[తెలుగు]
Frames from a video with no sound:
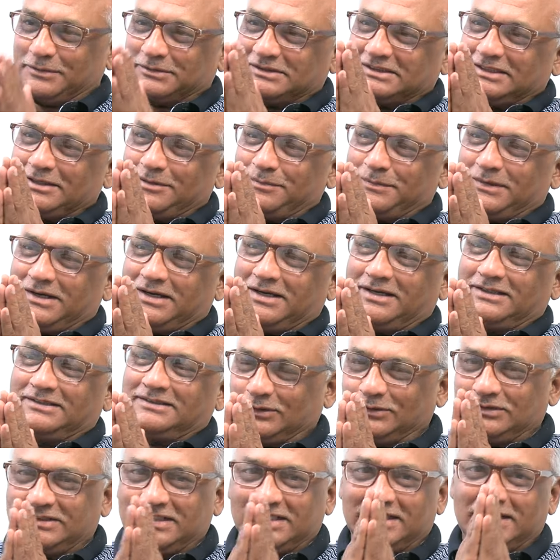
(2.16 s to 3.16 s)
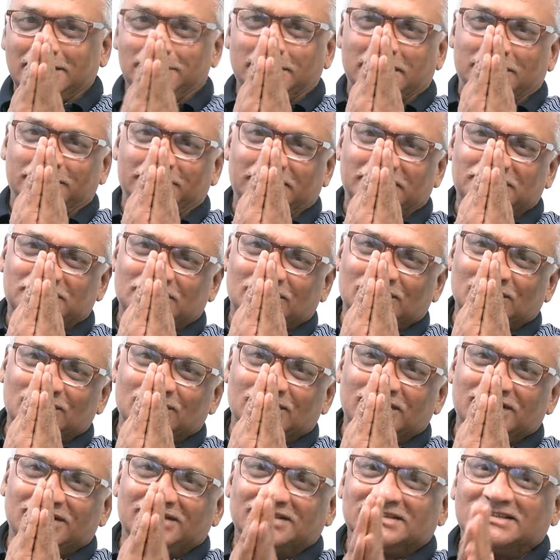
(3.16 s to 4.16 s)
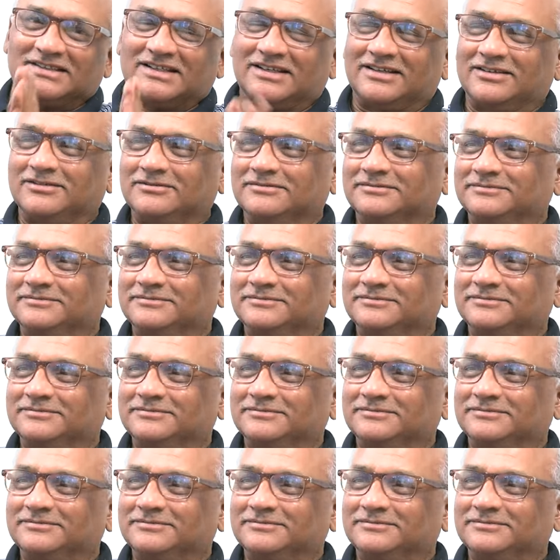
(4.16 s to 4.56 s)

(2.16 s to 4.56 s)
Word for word: నమస్తే అమ్మ సౌజన్య మన వీక్షకులు కూడా నమస్కారం